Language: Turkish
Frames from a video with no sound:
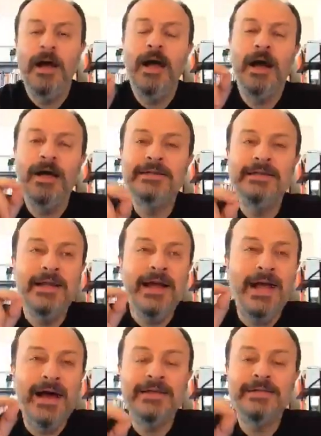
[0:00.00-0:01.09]
adına
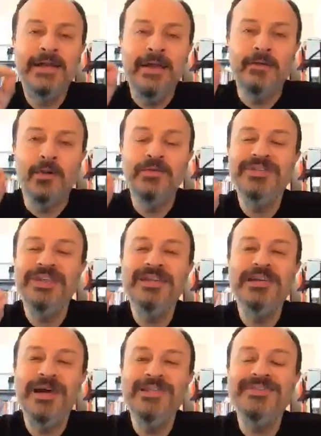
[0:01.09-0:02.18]
Ergenekon
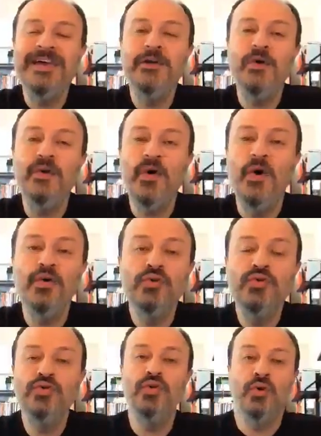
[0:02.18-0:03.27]
denilen terör
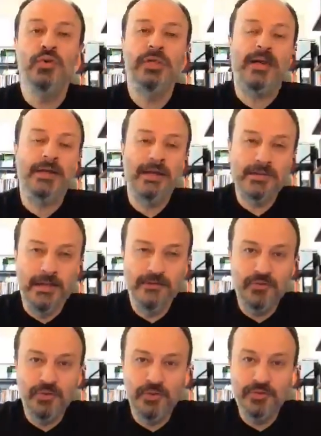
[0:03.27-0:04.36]
örgütü olarak
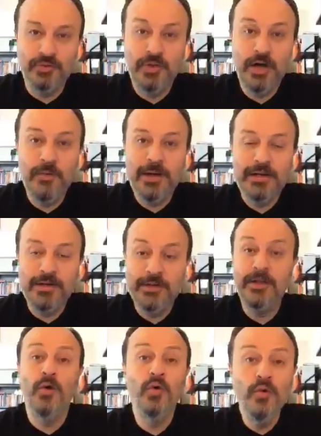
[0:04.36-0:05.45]
adlandırıyordu
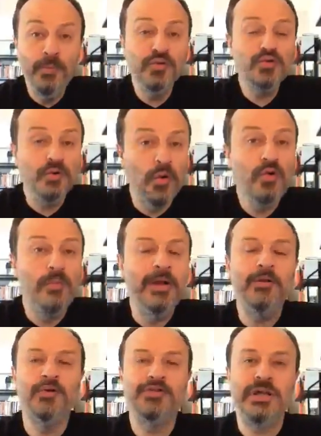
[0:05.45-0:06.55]
haberlerinde. Upuzun
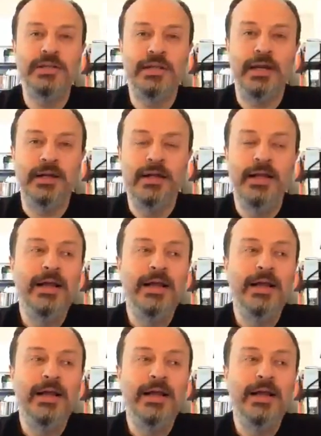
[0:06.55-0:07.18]
okumayı göze alarak.